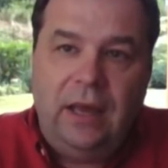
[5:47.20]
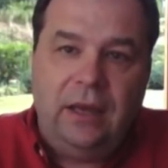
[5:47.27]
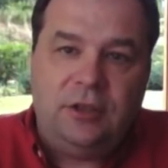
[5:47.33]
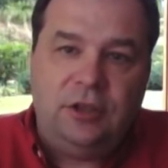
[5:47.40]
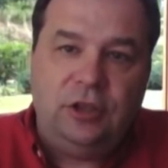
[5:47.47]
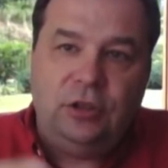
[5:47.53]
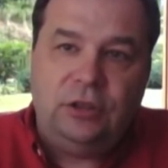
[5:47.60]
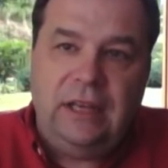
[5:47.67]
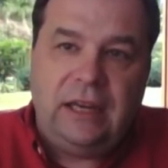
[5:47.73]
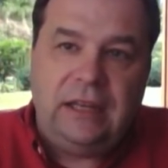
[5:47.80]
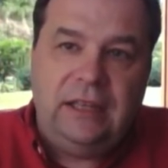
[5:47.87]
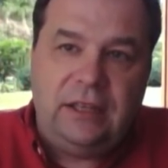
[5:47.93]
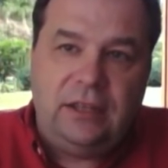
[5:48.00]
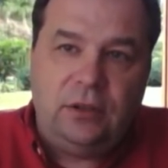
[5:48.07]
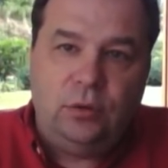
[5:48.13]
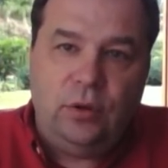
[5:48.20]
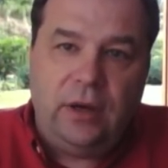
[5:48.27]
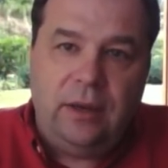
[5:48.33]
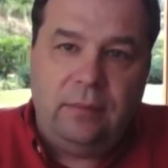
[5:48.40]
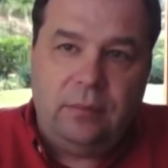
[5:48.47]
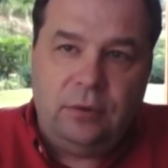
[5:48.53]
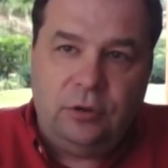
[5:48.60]
czy to takich,
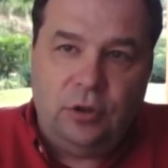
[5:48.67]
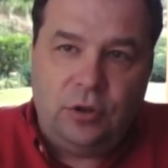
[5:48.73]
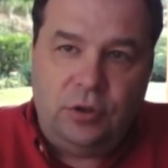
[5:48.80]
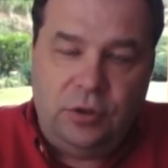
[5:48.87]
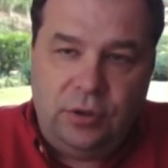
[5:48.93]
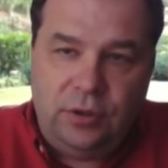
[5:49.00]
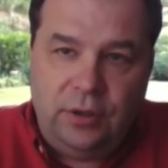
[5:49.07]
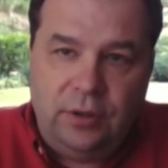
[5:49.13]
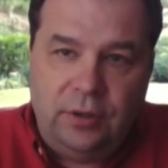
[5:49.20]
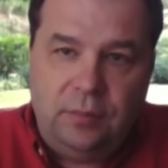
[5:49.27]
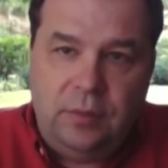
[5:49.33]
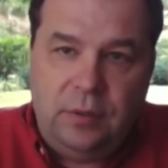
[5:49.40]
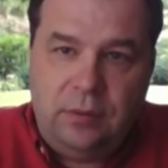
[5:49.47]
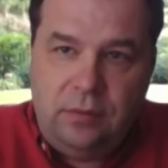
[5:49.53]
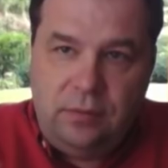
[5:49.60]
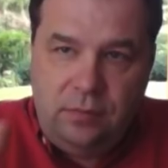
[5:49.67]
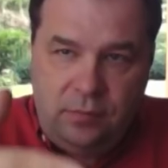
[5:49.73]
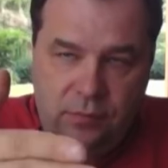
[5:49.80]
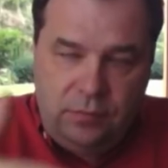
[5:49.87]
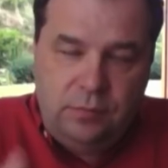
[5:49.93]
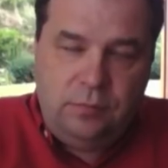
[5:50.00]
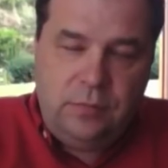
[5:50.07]
które ktoś
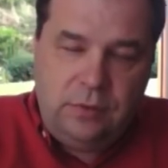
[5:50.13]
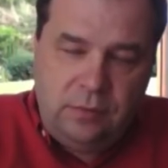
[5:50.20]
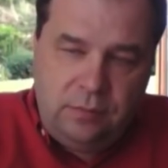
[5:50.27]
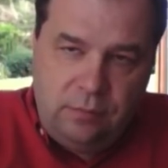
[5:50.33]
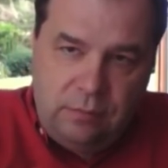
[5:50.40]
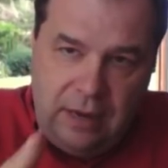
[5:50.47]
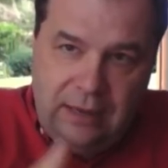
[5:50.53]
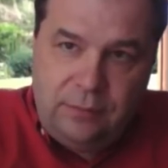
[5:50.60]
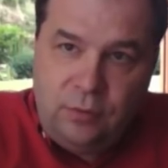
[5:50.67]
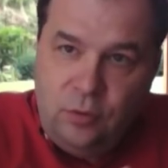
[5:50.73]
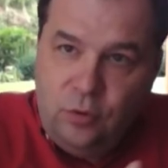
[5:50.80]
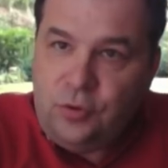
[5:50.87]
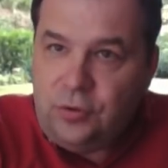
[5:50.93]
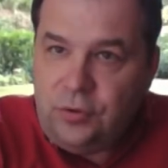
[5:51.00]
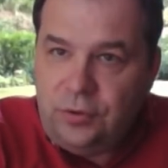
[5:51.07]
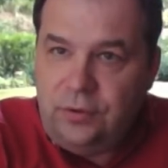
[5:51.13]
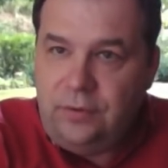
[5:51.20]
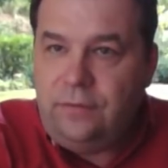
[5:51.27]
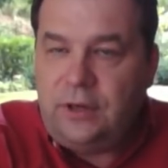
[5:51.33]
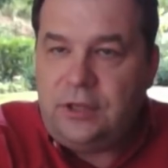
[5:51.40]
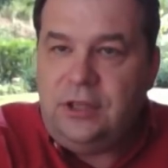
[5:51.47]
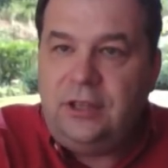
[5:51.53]
ma już
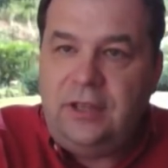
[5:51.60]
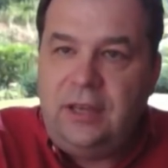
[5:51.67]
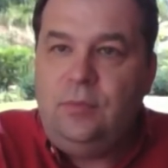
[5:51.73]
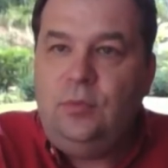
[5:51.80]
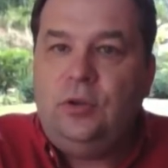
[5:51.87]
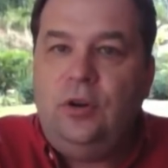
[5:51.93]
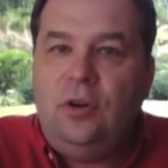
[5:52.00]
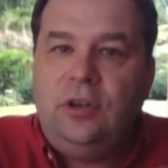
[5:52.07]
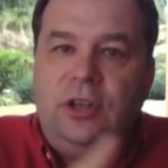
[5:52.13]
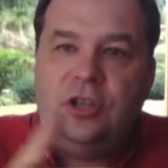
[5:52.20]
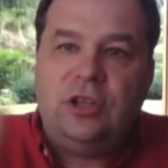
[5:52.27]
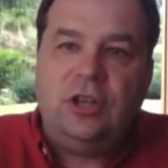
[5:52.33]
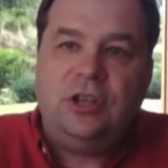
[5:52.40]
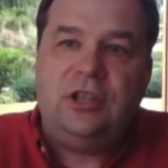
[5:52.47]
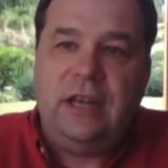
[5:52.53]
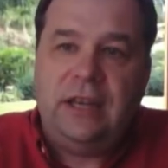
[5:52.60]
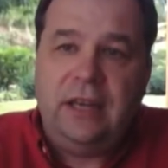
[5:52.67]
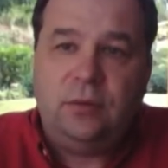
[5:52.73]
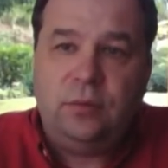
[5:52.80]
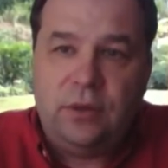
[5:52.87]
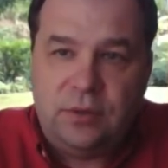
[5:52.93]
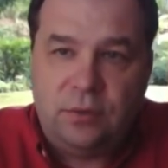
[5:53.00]
właśnie te immunologiczne, czy
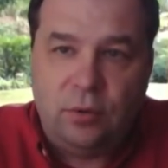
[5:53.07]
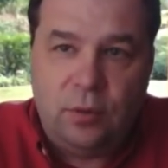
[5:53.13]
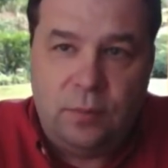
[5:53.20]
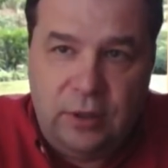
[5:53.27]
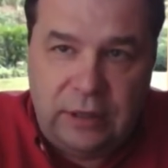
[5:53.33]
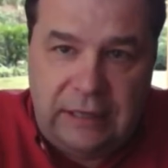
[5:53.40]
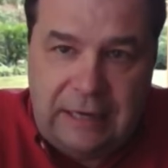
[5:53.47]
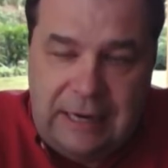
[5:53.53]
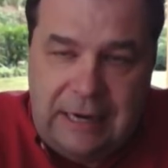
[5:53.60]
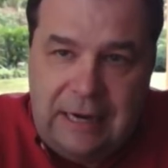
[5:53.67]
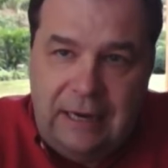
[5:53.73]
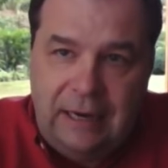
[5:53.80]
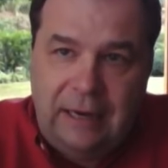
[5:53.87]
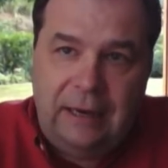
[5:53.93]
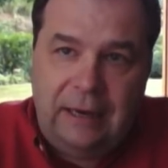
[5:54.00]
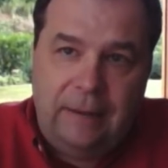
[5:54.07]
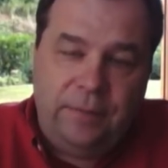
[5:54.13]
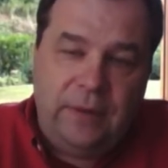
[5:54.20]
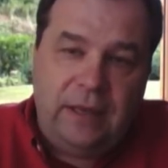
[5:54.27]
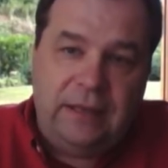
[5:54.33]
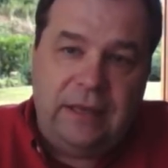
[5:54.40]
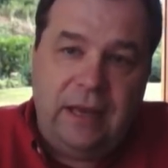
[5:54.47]
takie, które są robione
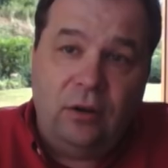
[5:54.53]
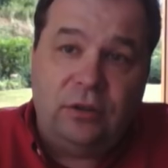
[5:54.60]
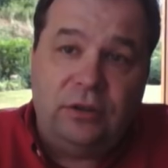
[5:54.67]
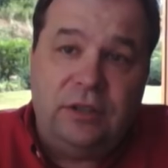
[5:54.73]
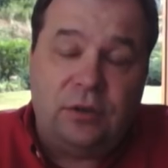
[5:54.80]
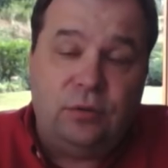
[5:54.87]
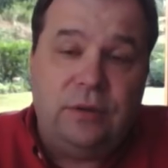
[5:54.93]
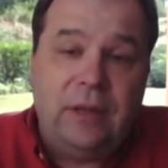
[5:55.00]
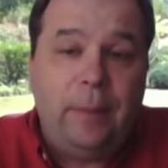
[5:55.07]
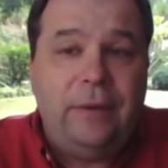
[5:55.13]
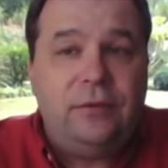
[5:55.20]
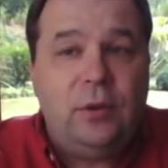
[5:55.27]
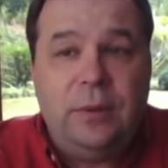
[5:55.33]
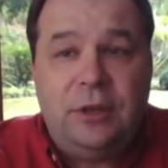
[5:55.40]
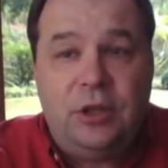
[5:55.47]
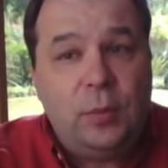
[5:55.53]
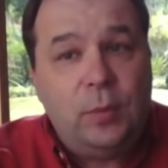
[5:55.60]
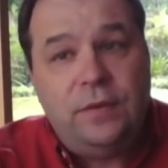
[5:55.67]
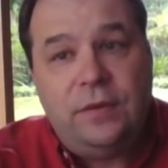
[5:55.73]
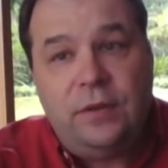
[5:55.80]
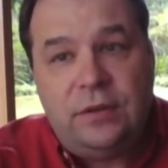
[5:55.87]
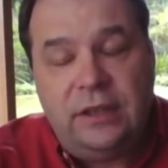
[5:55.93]
na lotnisku. Na pewno będzie
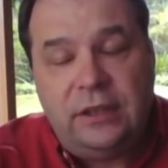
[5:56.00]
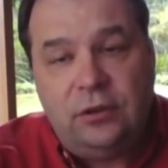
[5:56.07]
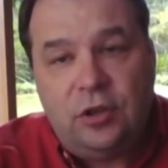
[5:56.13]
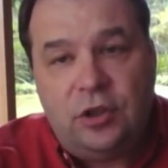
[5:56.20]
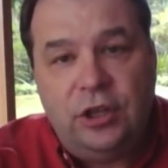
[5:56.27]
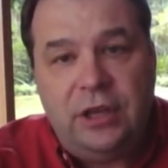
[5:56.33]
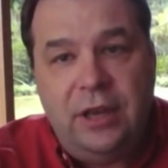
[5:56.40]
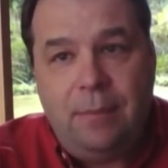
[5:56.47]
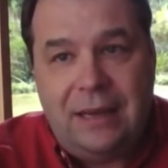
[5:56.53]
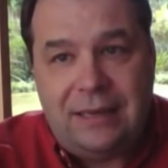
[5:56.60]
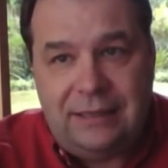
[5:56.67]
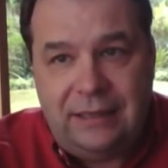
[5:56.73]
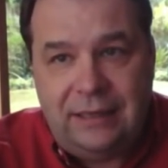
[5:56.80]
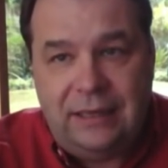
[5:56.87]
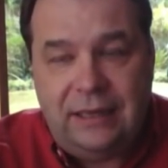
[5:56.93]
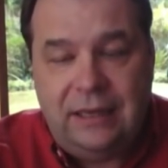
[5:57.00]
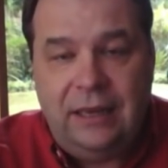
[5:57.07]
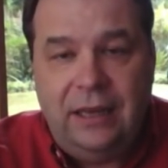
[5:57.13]
obowiązek noszenia masek